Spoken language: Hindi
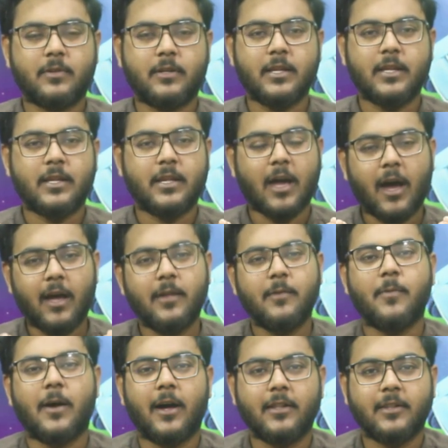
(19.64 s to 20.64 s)
की क्या ही
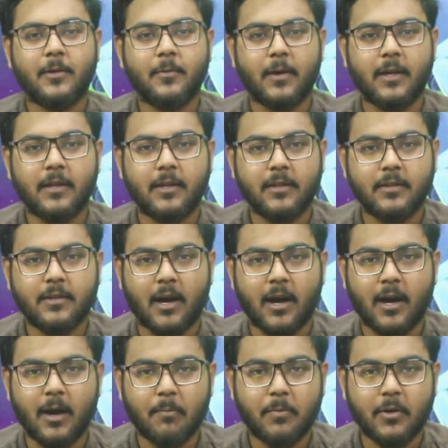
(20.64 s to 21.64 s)
बात है भाई
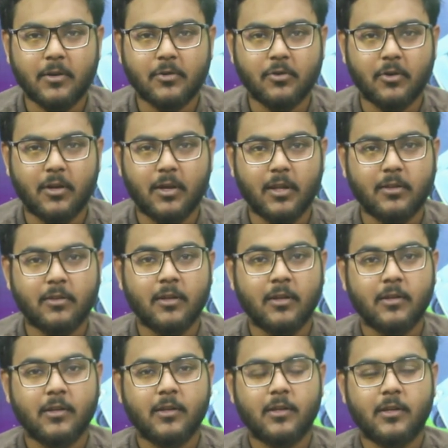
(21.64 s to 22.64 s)
यहाँ पर जो है
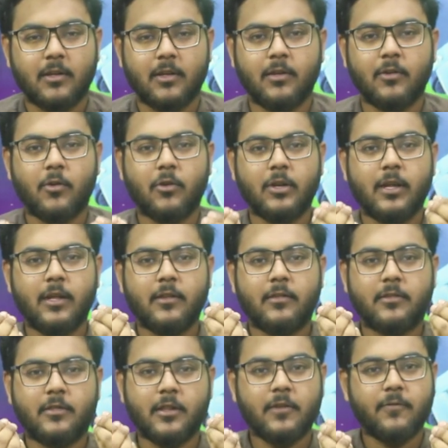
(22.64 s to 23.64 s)
इन्होंने
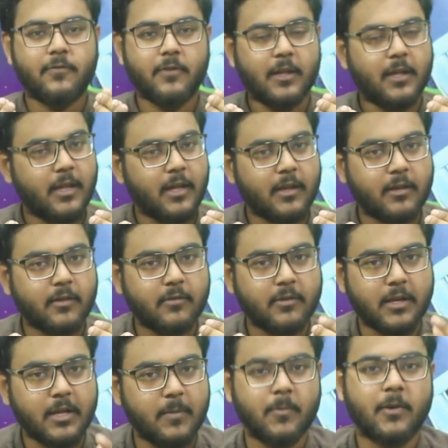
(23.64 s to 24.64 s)
सिर्फ एक
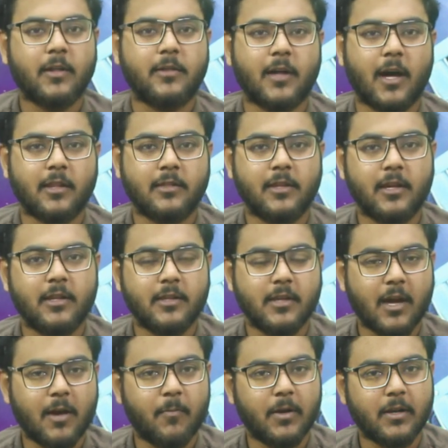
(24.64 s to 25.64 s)
टीम का साथ नहीं
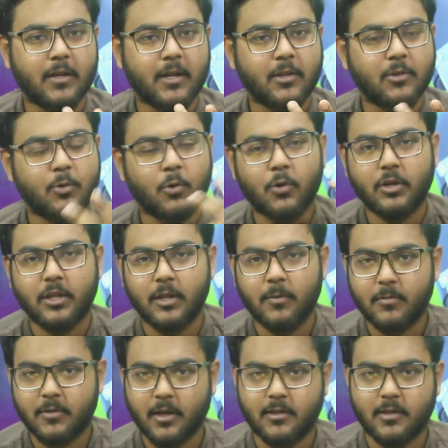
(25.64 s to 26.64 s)
दिया बल्कि दो
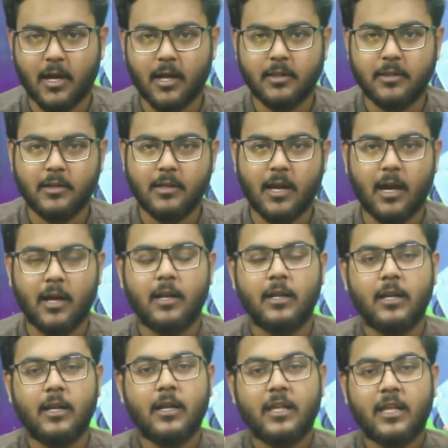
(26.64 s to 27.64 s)
टीम्स का साथ दिया
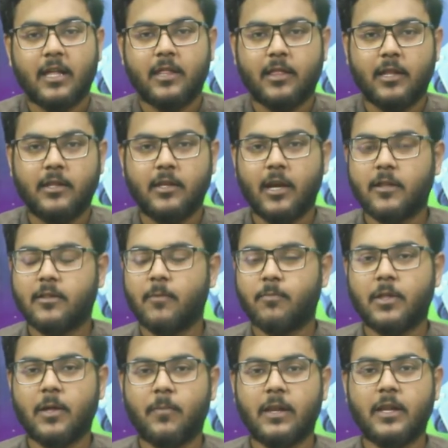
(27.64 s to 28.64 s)
कैसे दिया
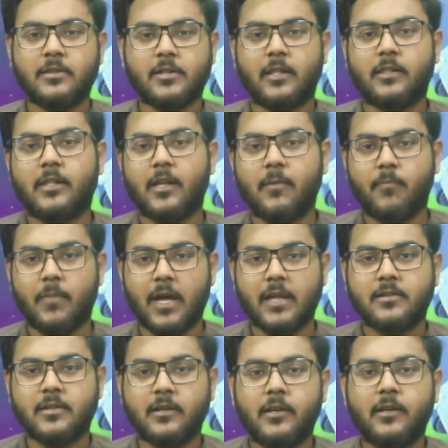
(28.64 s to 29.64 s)
सबसे पहले चलते हैं
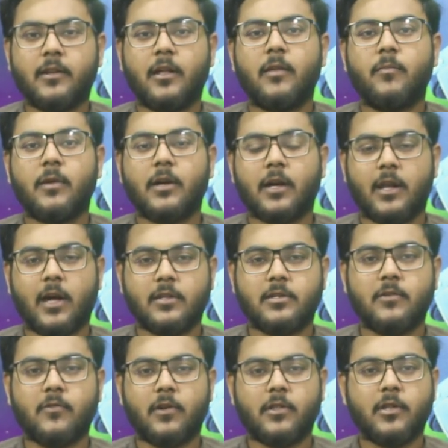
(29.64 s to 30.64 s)
मैच की डिटेल में
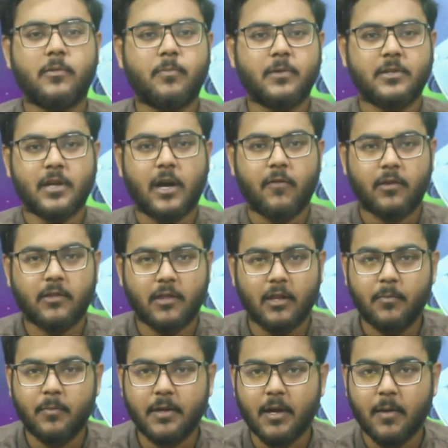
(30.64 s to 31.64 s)
कराची वर्सेस पेशावर
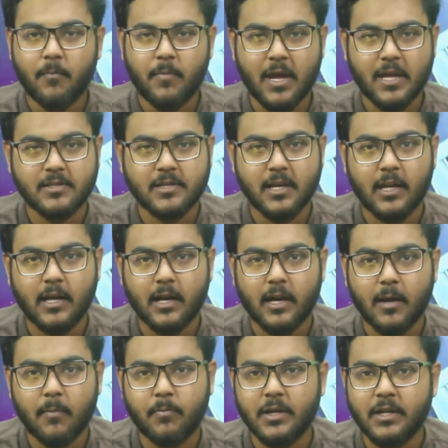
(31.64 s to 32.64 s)
जलमी का मैच खेला
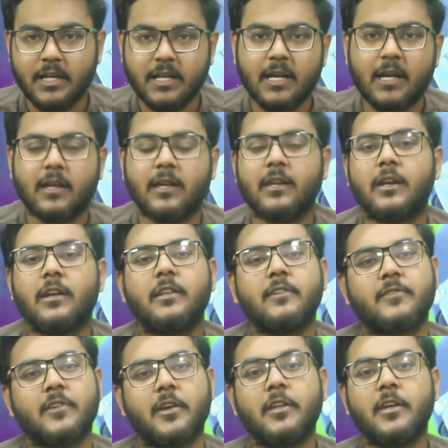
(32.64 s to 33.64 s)
गया पिंडी के क्रिकेट
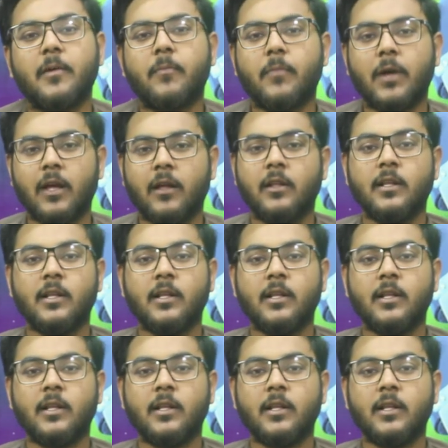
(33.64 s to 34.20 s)
स्टेडियम में